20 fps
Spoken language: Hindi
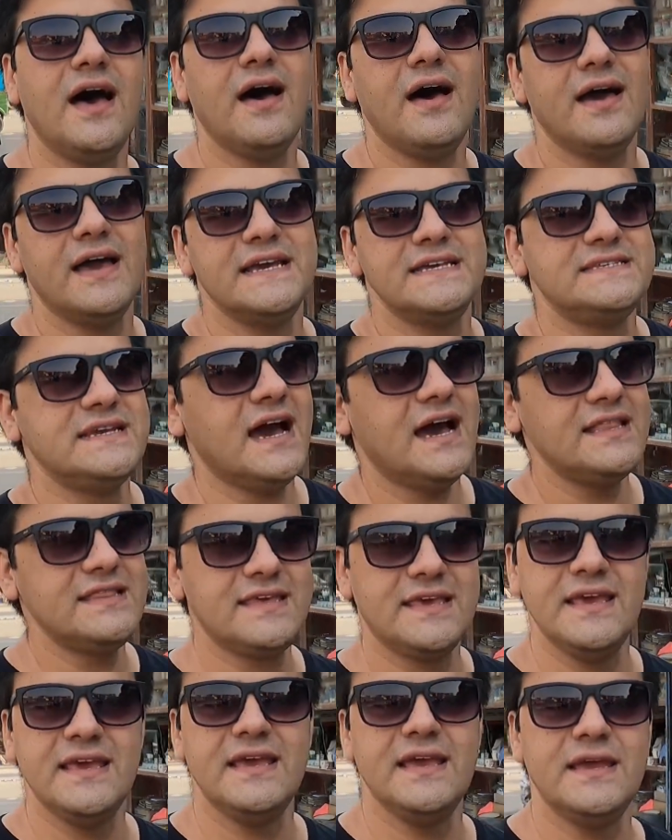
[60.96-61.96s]
या ईजाद
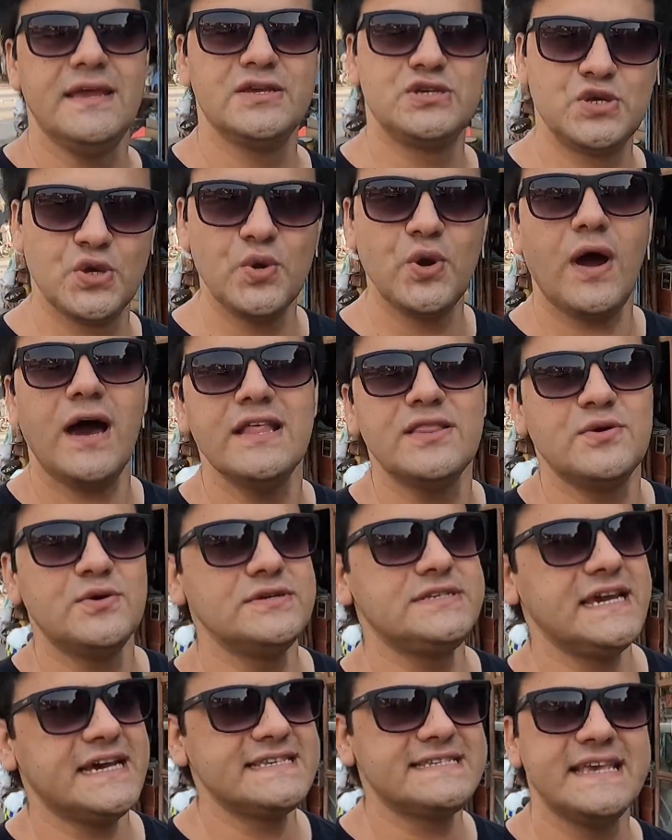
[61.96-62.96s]
की शुरुआत
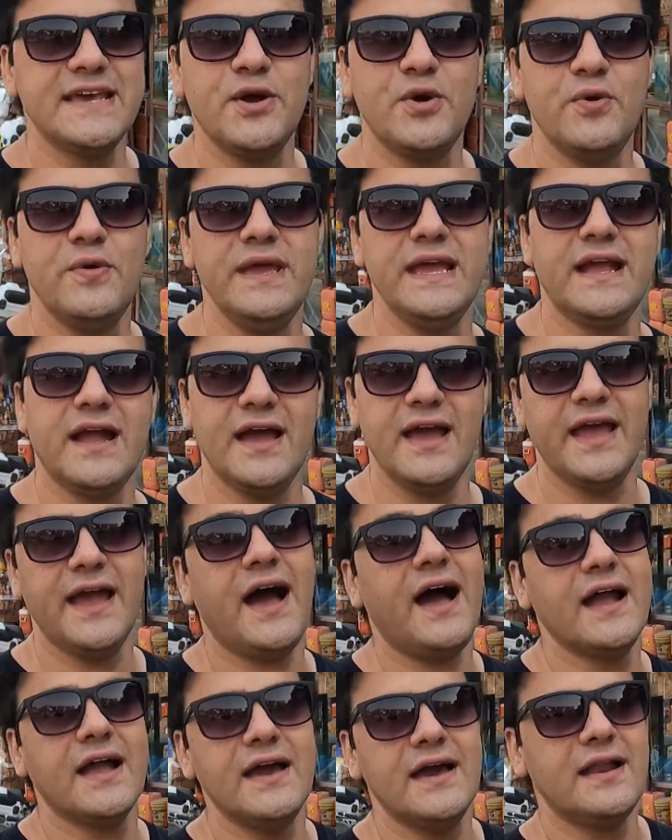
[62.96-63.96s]
कुछ ऐसे हुई कि
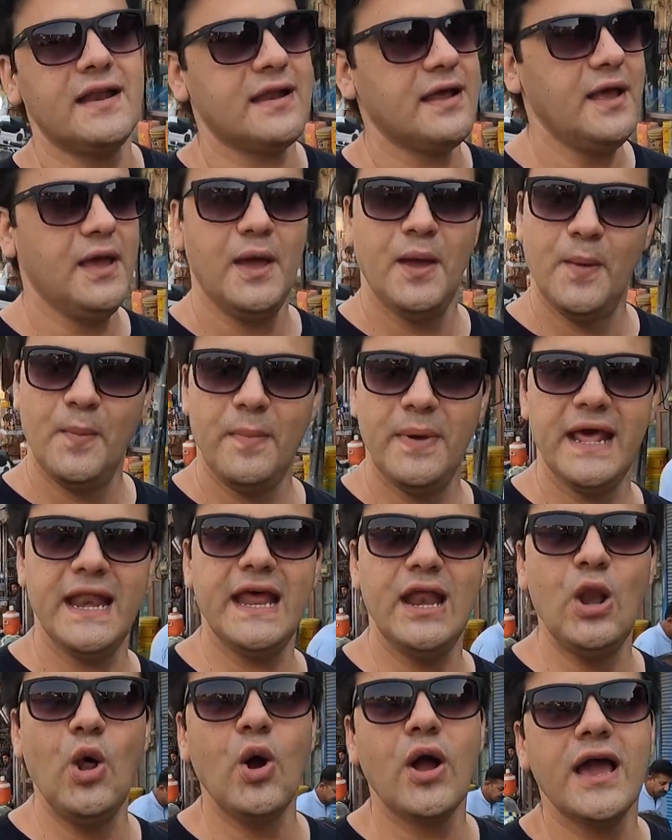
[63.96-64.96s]
अगर
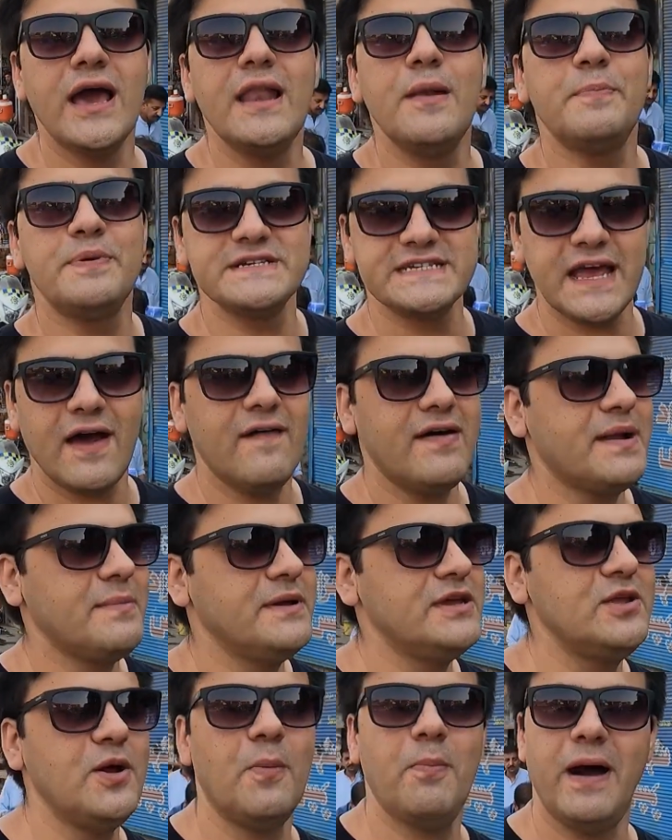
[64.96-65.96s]
मेरे लोकल पेशावर
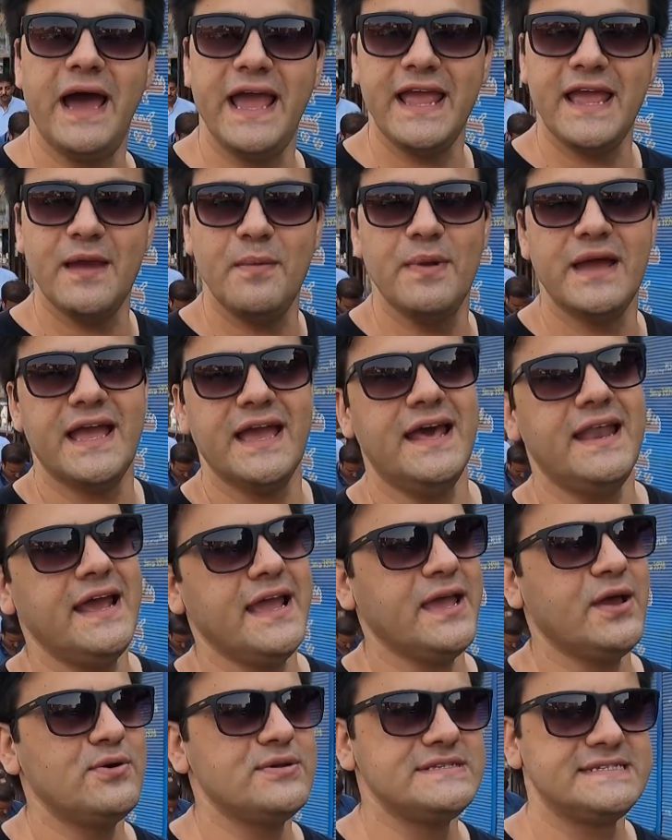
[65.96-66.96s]
में जो बाइक के
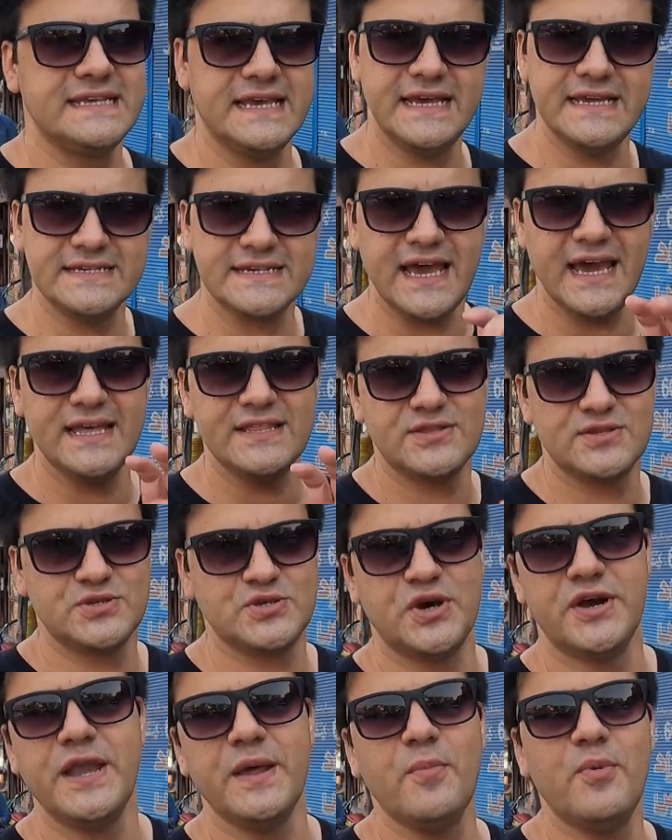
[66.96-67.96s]
मैकेनिक हैं उनसे शायद
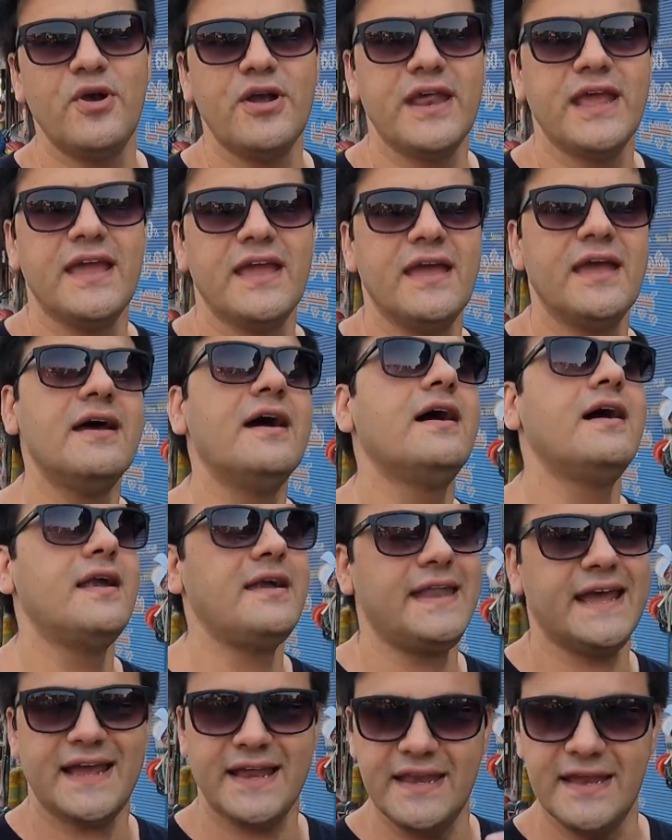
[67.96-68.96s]
छोटी मोटी
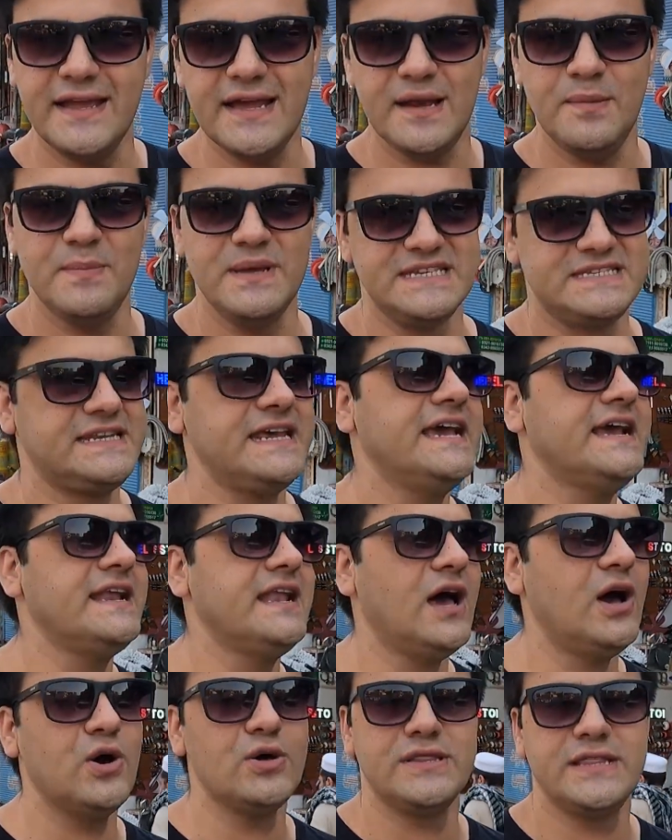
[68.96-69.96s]
टेक्निकल मिस्टेक
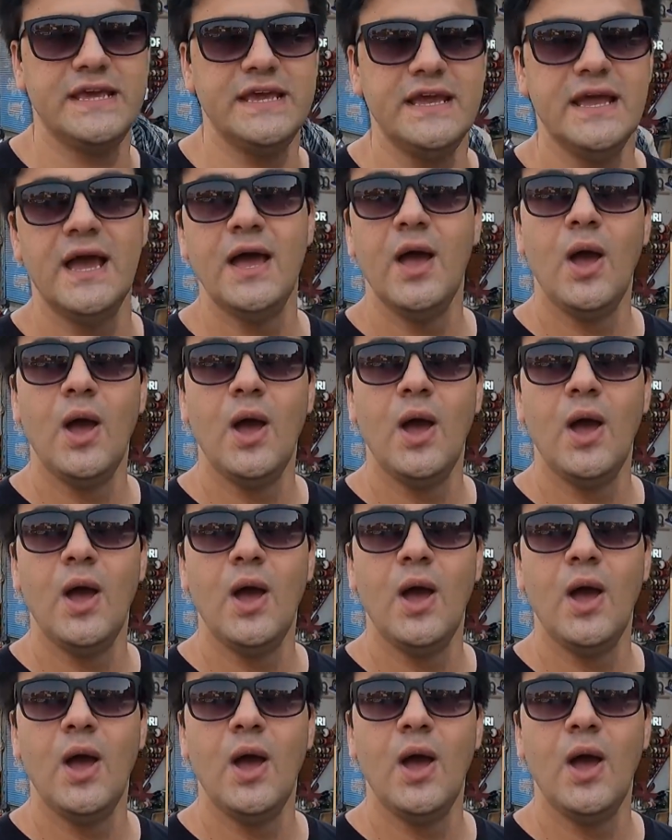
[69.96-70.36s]
ना होती